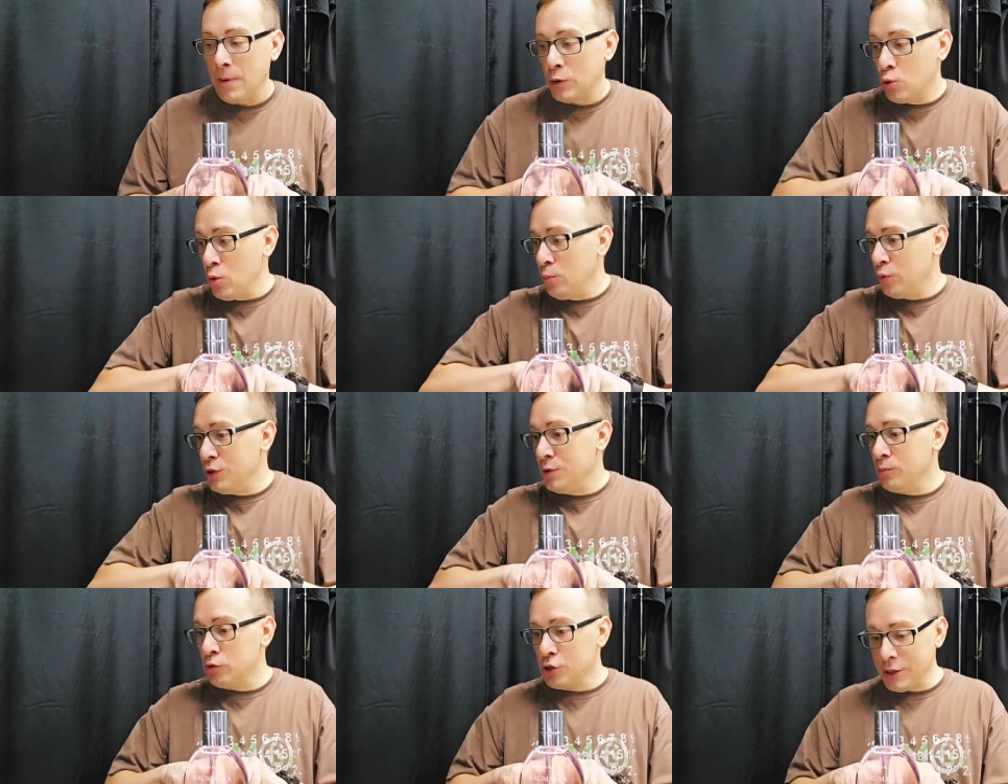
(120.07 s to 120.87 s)
потом
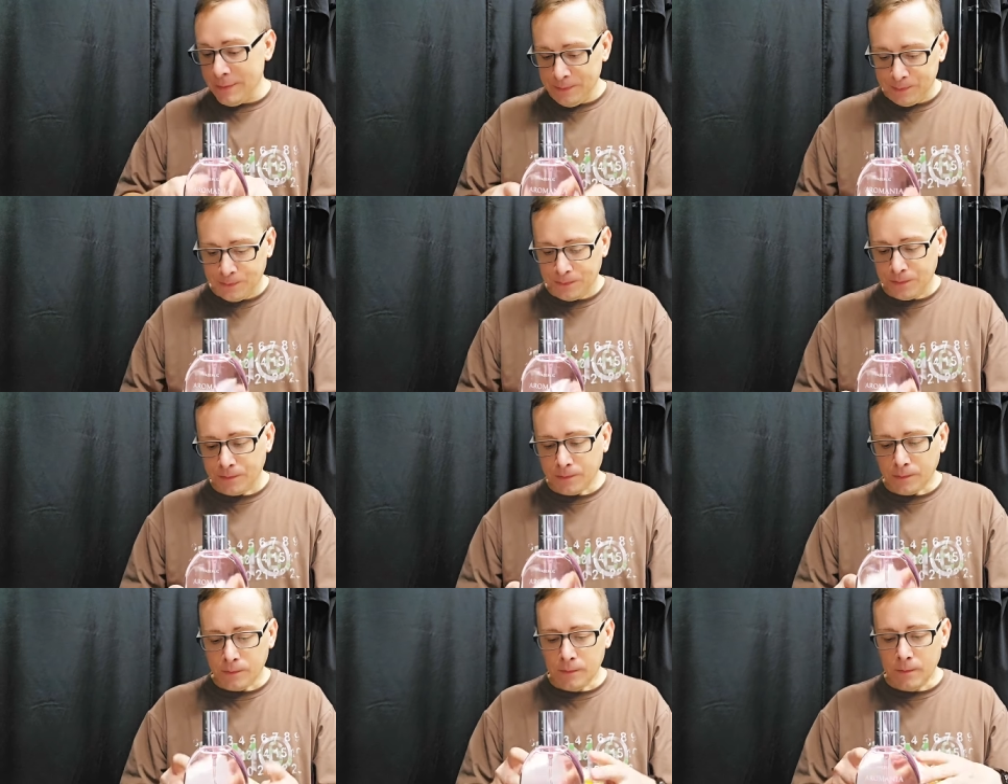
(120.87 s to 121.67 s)
будем уже
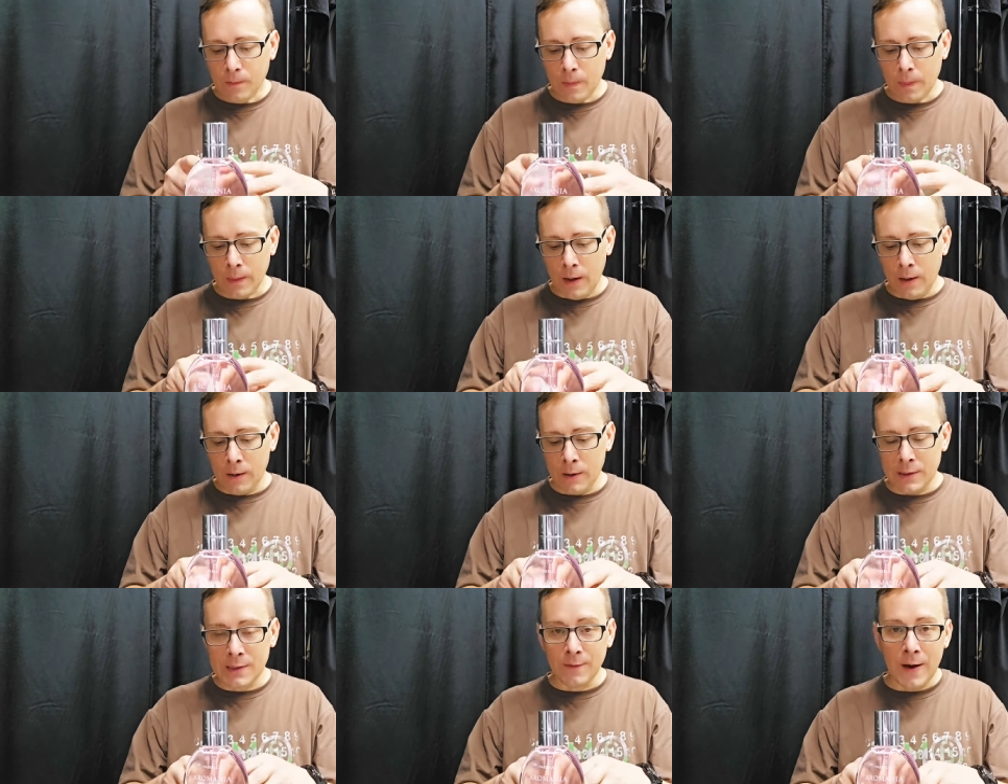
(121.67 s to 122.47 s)

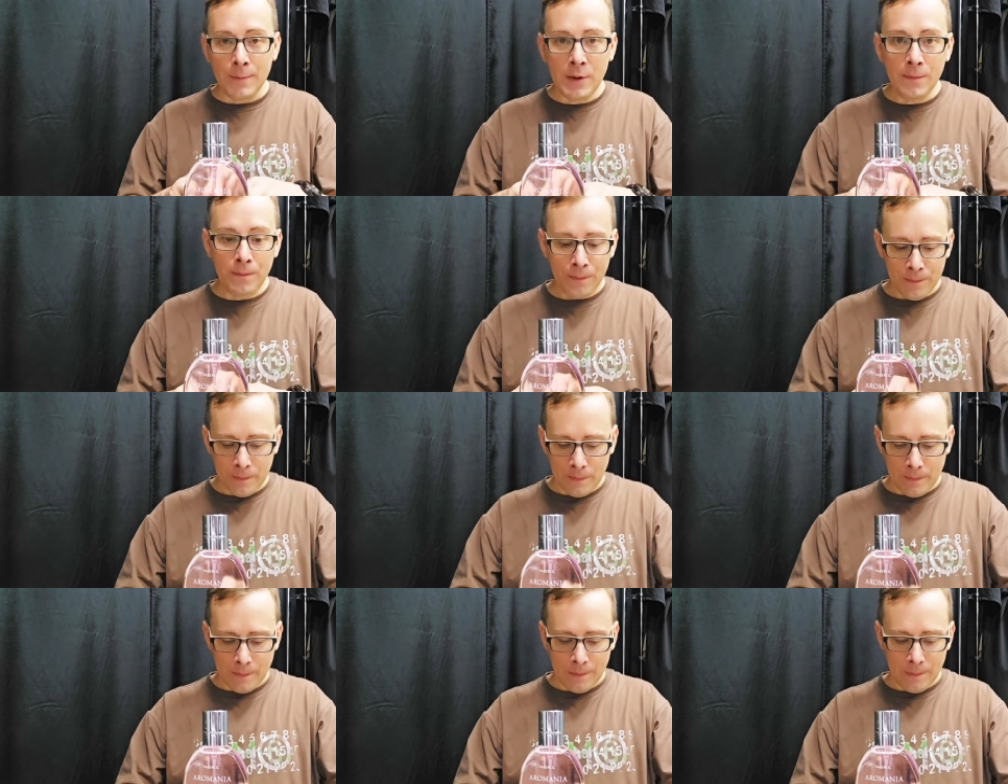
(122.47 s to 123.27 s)
э, с вами
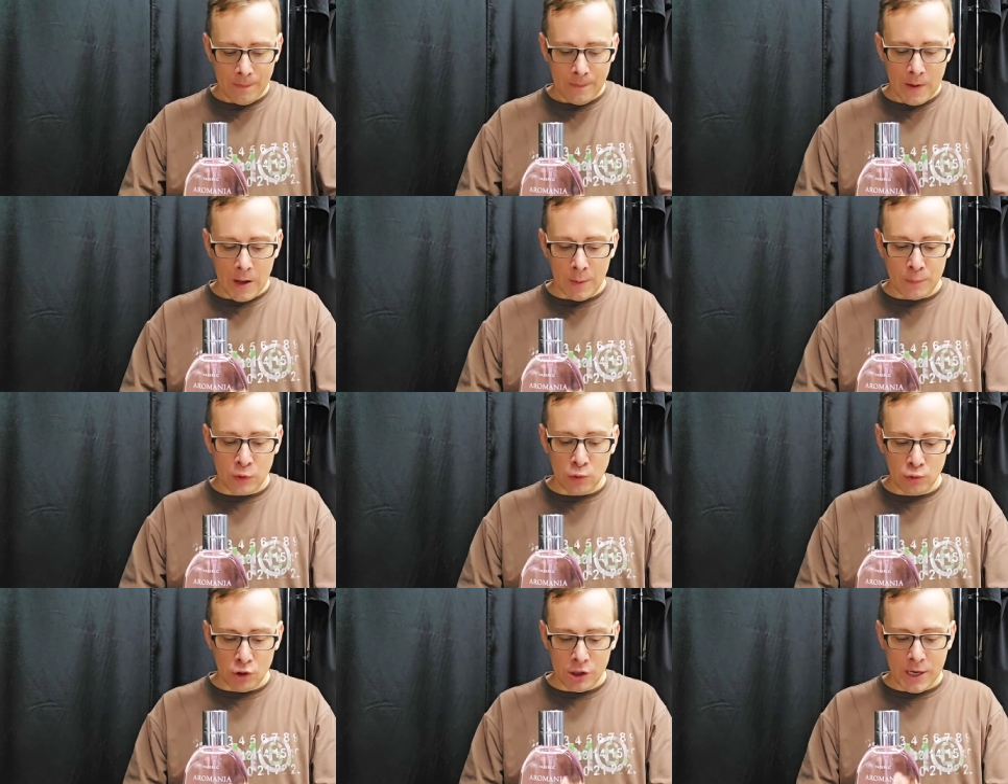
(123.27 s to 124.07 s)

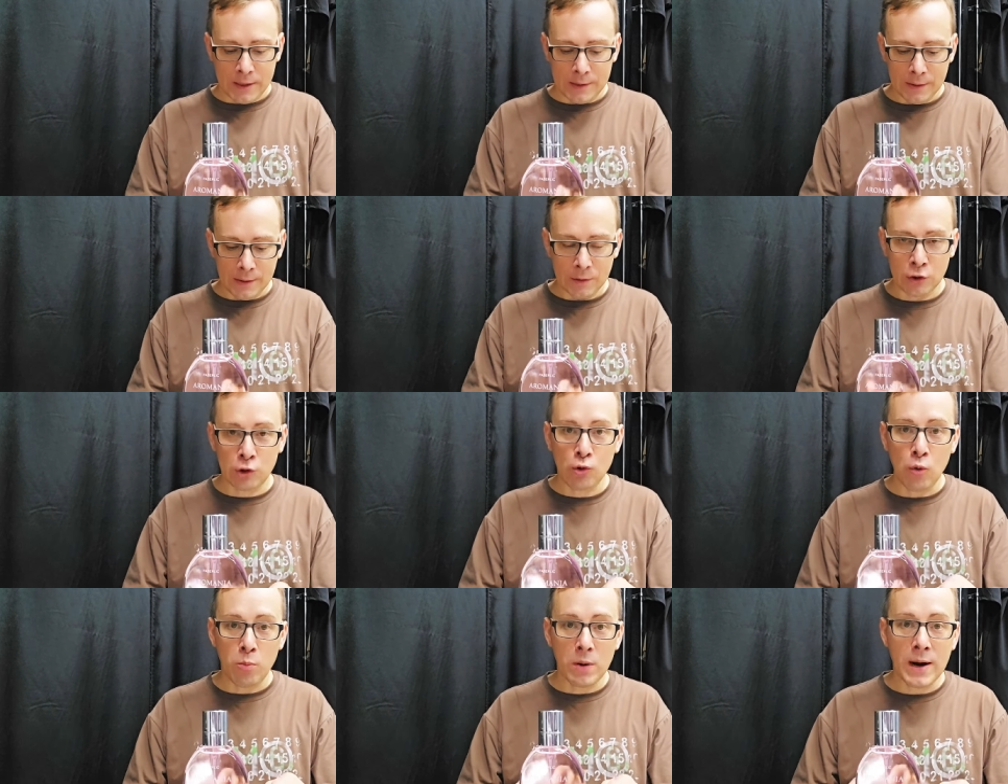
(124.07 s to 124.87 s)
обсуждать,
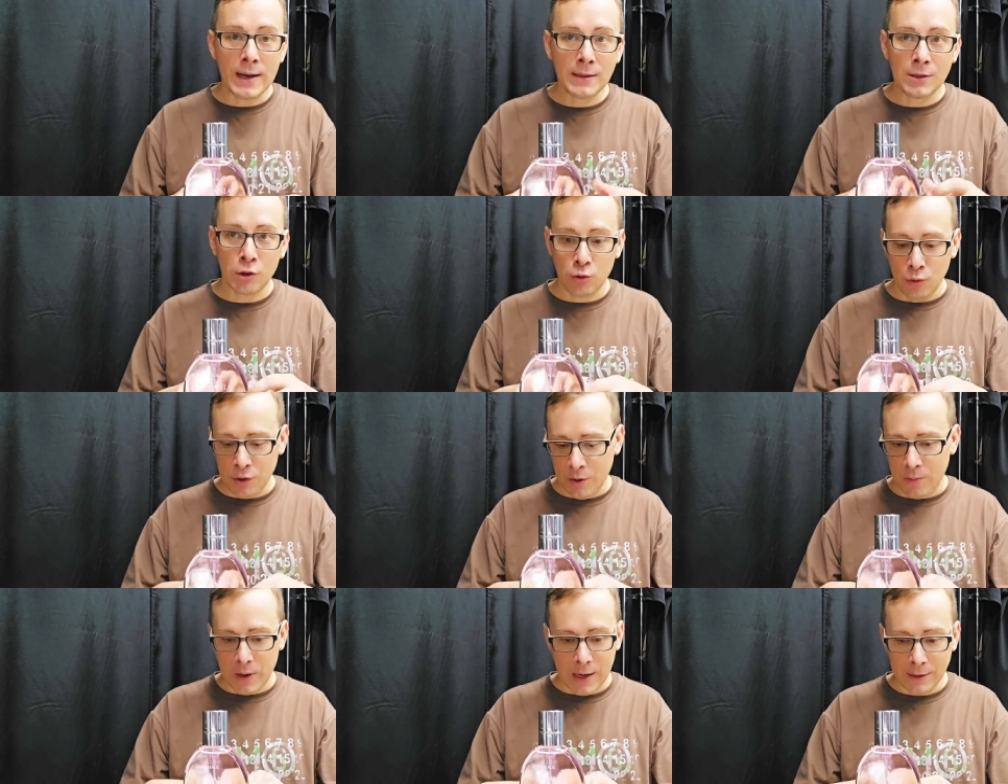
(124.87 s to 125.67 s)
что брать, что
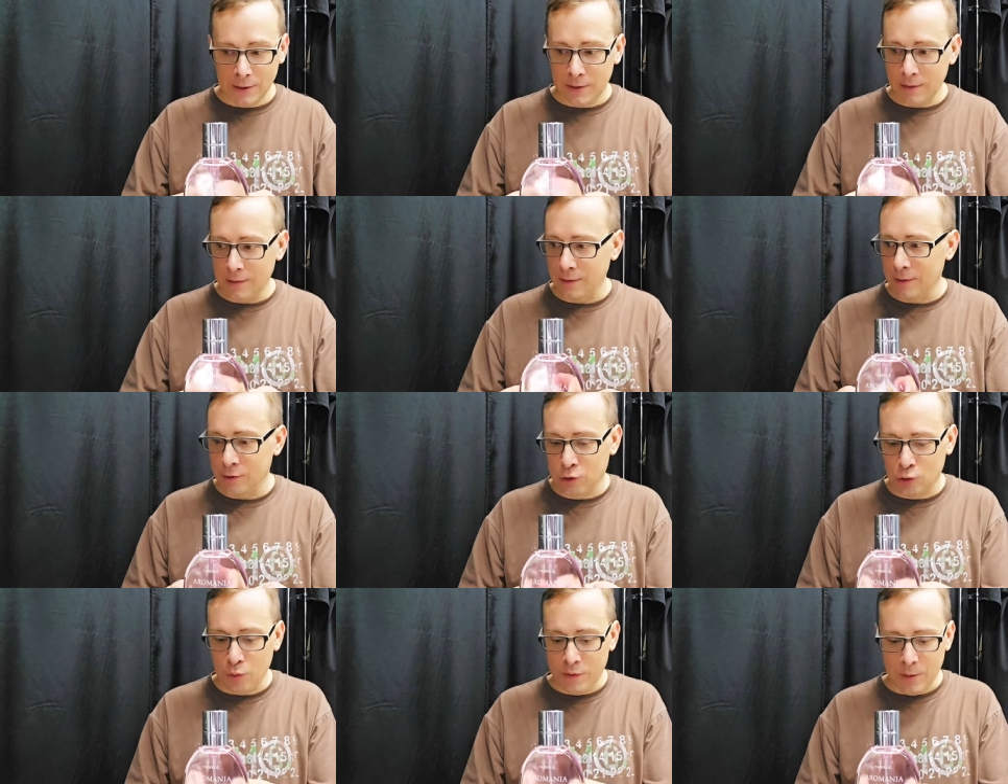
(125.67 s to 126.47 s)
не брать, э,
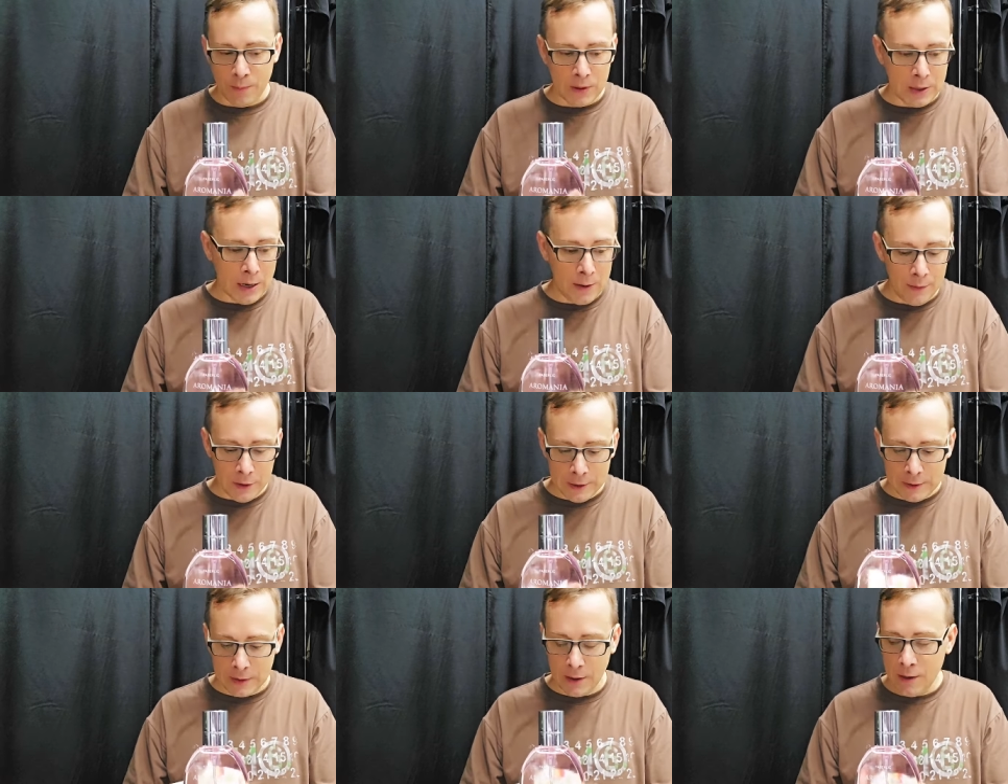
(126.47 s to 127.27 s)
что мне
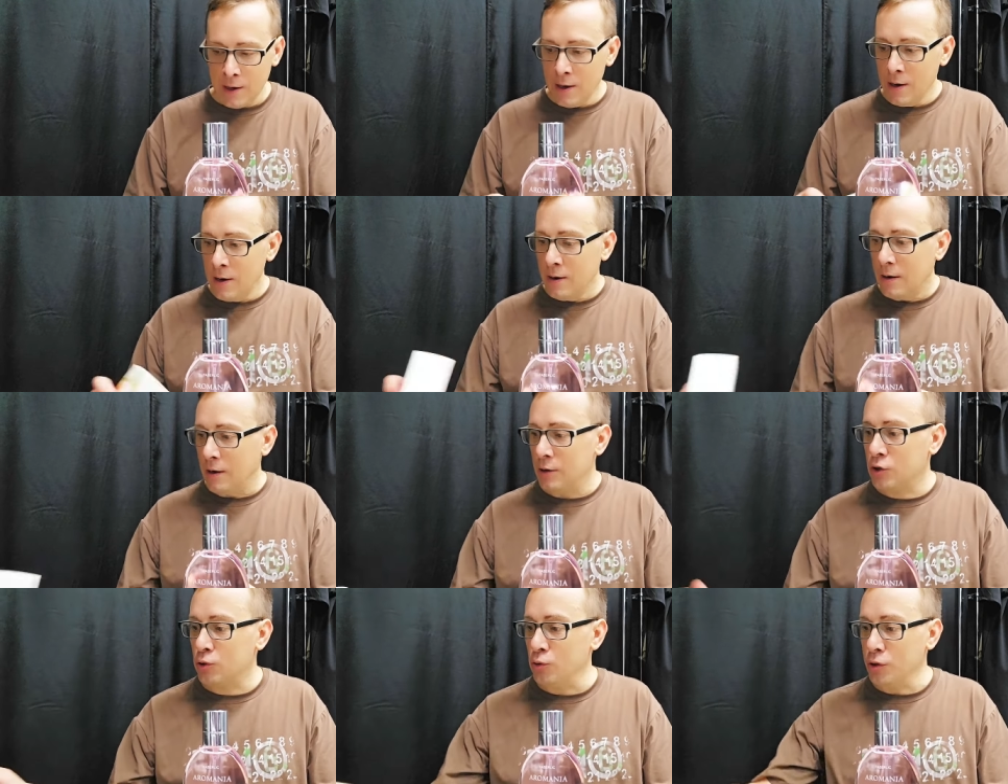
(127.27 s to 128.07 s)
понравилось, э,
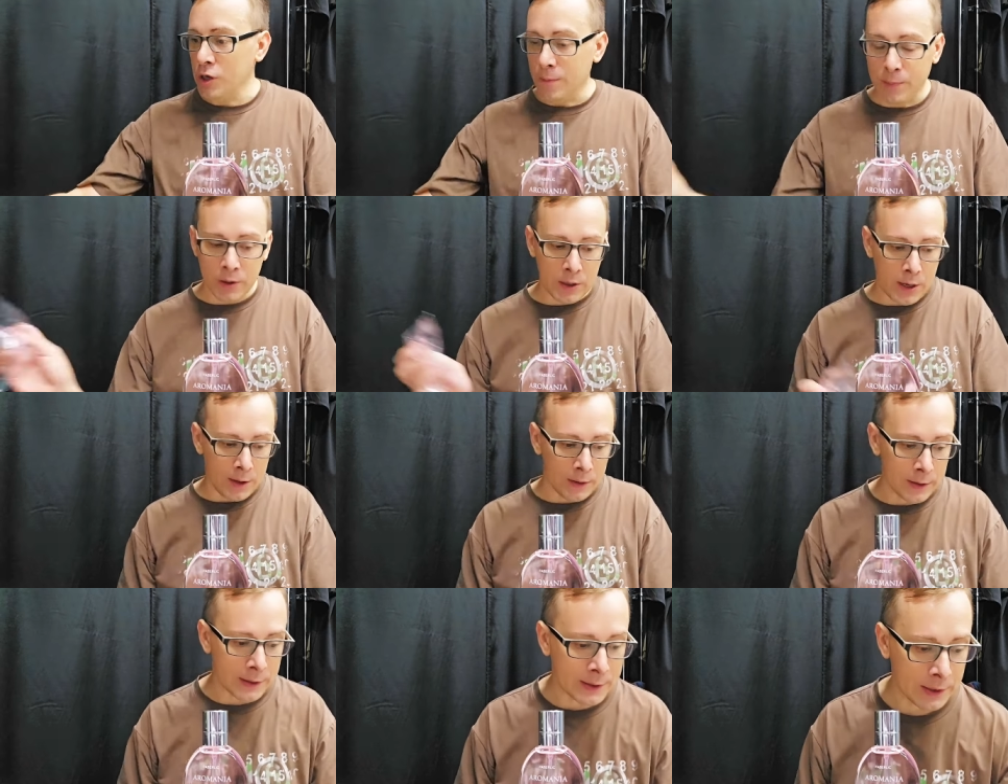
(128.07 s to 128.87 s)
что не
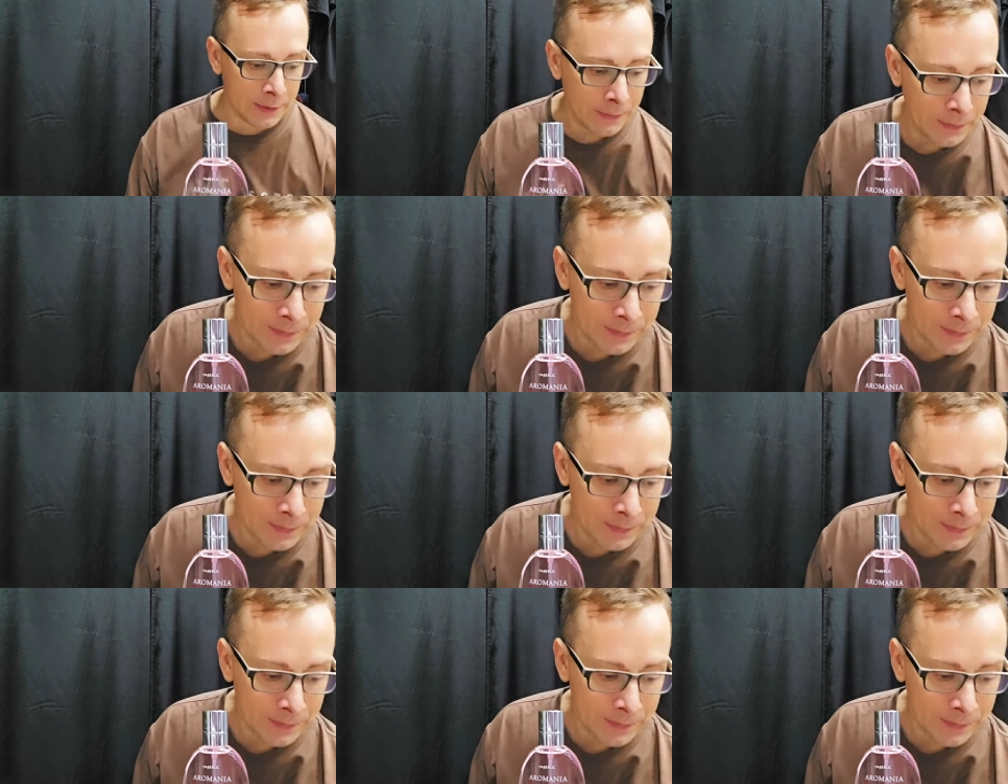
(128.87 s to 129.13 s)
понравилось.